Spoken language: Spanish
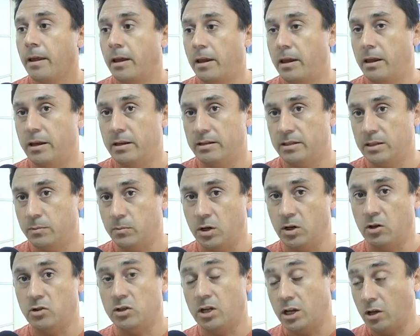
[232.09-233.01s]
eh, se
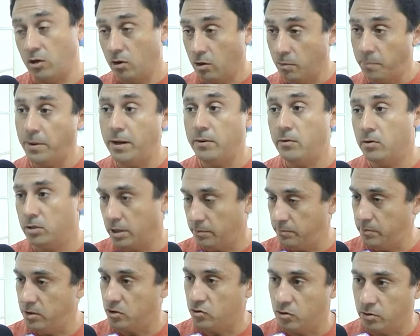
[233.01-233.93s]
pueden contagiar. Los pavos
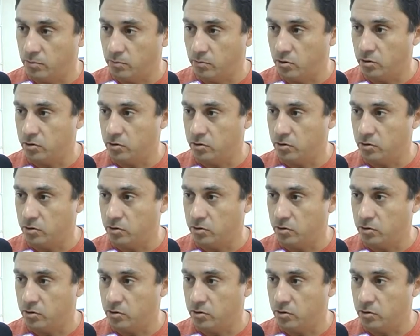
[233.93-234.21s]
también son